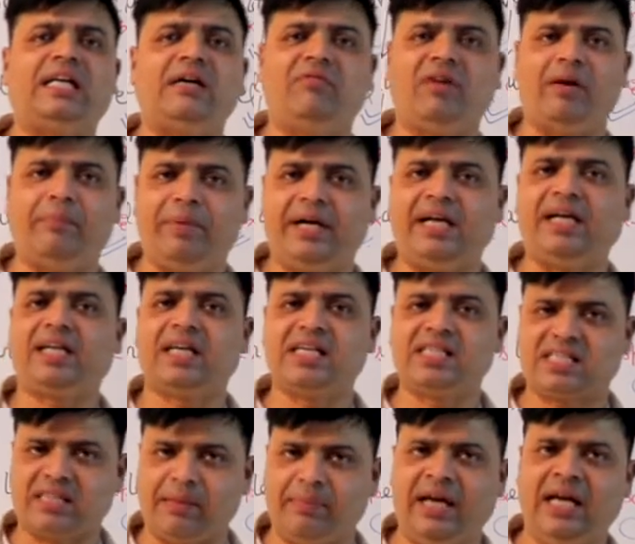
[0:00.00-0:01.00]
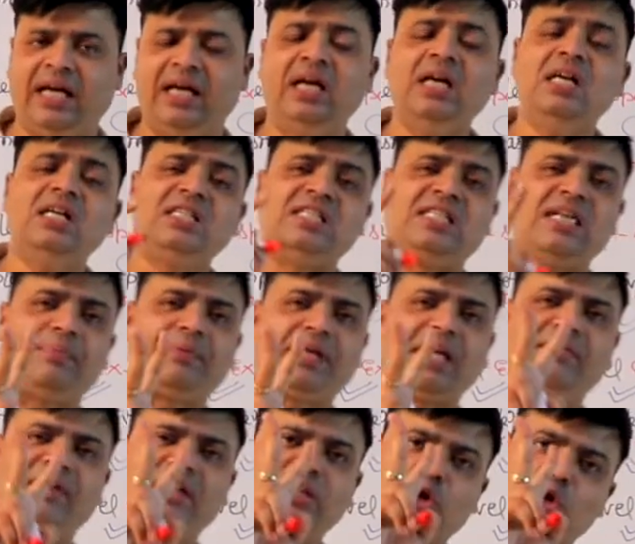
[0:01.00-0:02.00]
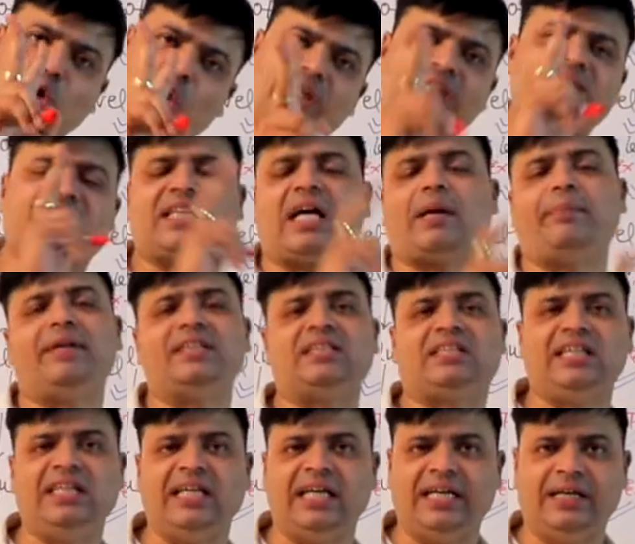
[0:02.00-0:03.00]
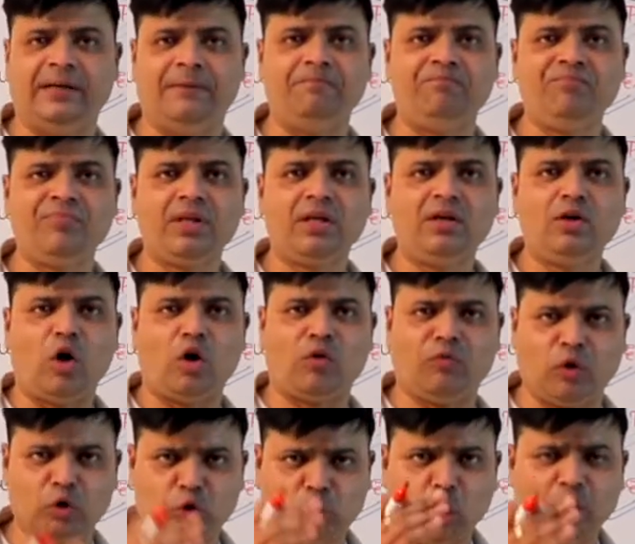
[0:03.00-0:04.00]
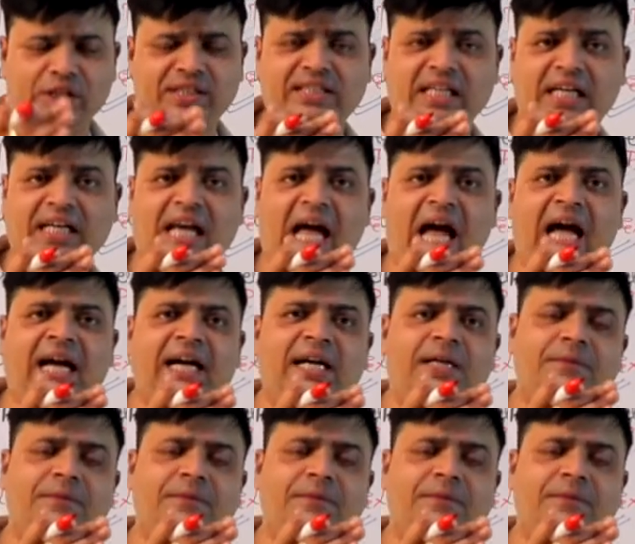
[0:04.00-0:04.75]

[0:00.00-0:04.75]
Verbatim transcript: डेवलपमेंट के समय जब केवल दो स्तर बनती है और वो दो स्तर क्या है